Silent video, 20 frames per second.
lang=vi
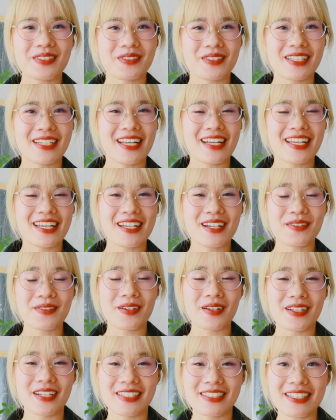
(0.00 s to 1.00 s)
chúng ta đã nghe câu
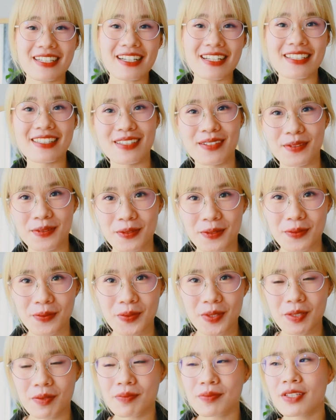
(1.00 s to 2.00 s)
nói đấy rất là nhiều rồi
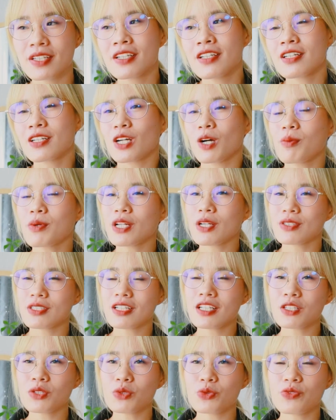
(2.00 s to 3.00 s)
đúng không có một điều
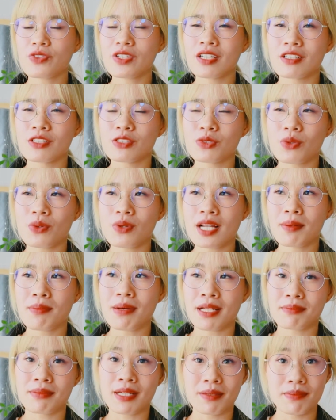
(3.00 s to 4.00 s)
rất là thú vị ở chỗ là
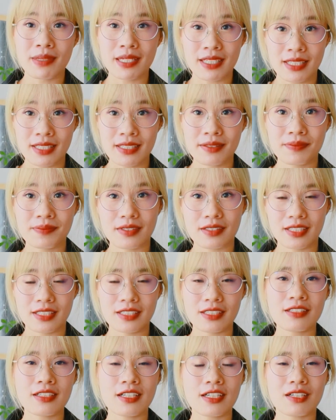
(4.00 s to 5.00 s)
bạn bè mình ấy
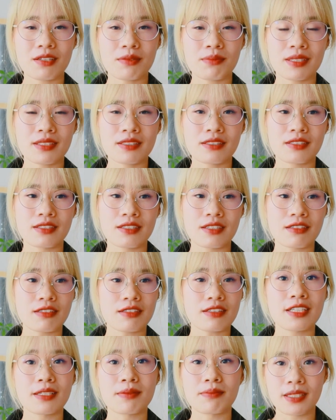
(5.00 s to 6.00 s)
gần như là không bao giờ nợ
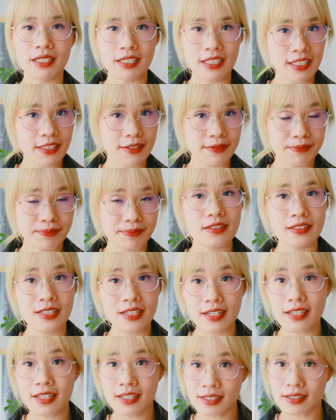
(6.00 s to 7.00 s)
tiền mình hết
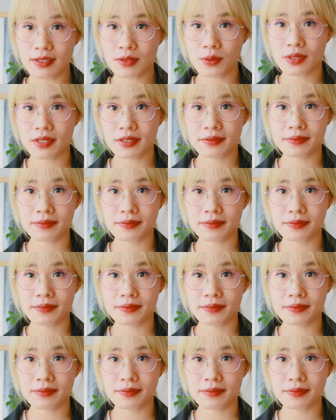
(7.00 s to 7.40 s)
rất ít luôn